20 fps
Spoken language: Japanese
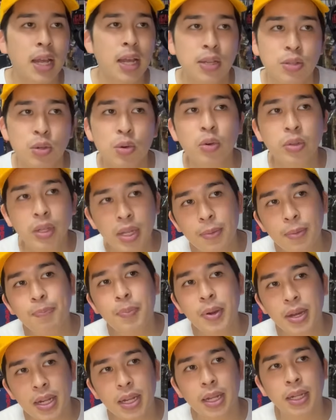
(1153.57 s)
で、あそこでやっ
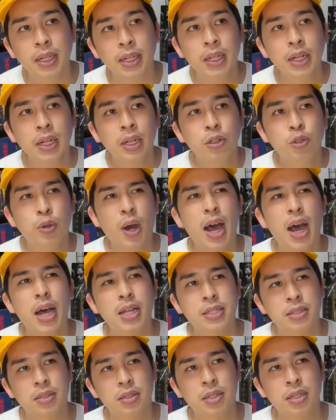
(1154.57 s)
ぱり、う
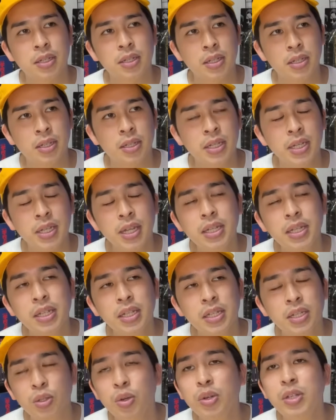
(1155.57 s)
わー人間って
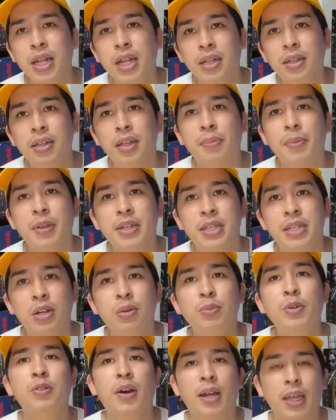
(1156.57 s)
ひどいなってめっちゃ
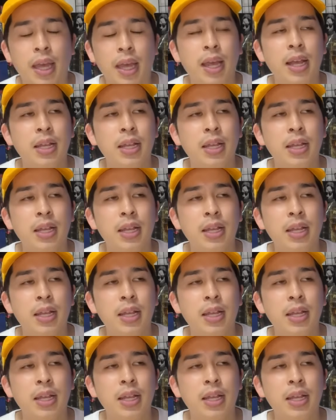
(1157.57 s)
思うわけ。